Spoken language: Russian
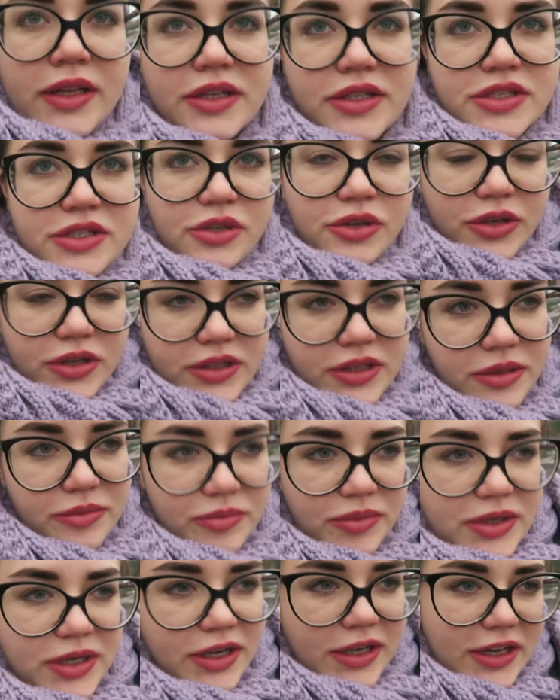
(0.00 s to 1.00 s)
И слоганом
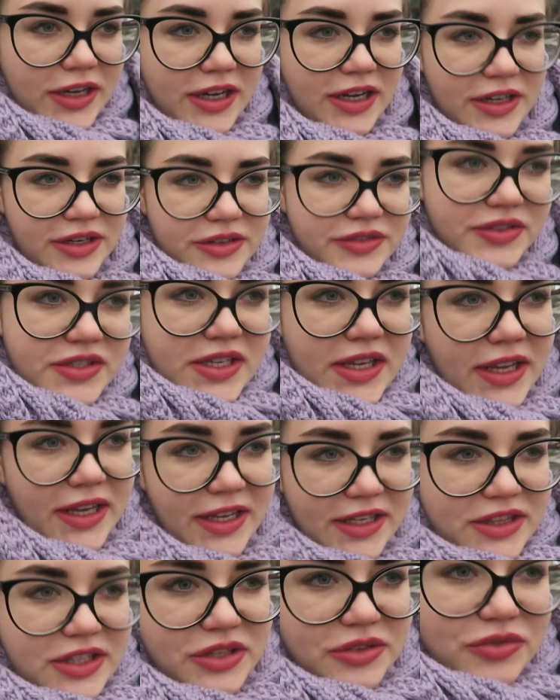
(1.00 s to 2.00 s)
а, Все
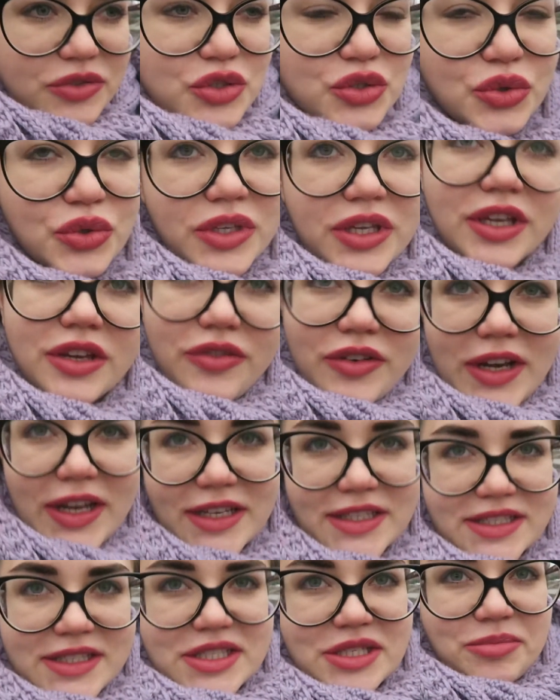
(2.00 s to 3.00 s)
этой движухи
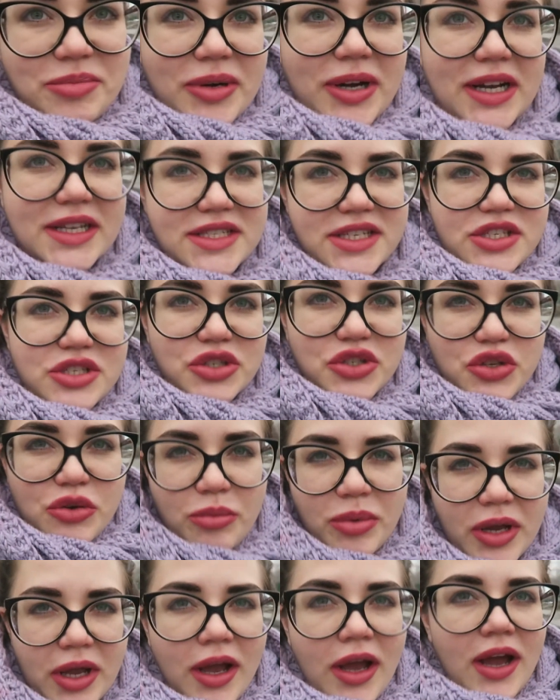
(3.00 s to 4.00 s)
является, типа, хотите,
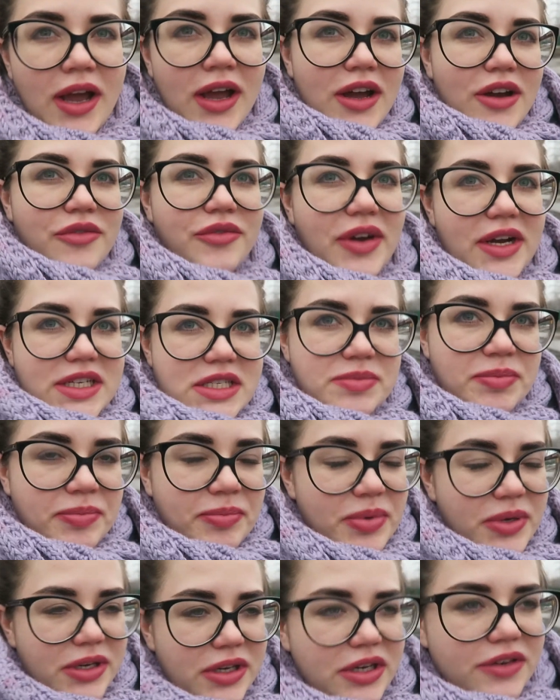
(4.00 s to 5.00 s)
чтобы вас
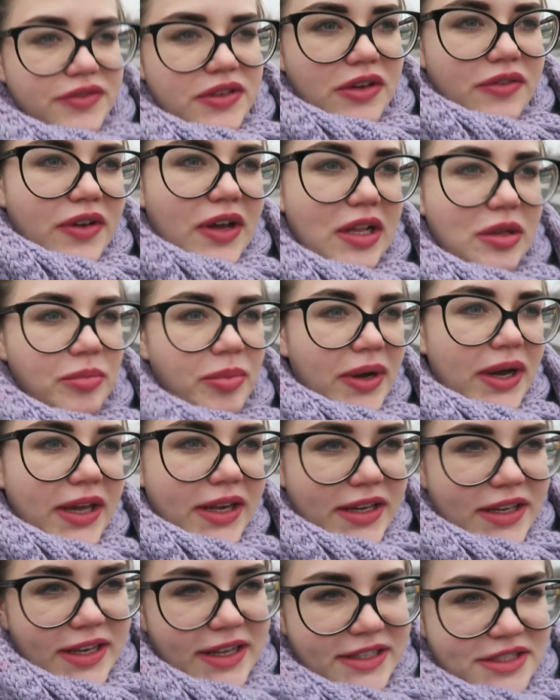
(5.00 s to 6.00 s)
приревновал
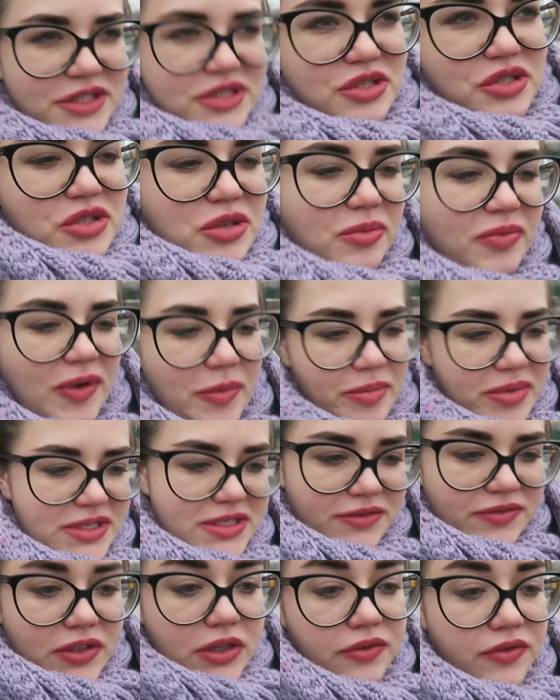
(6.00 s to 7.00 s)
парень, хотите, чтобы вам
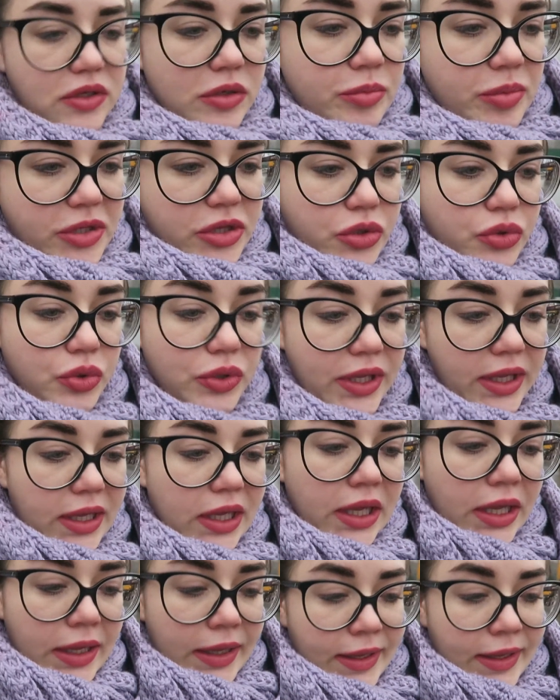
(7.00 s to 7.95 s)
позавидовали подруги.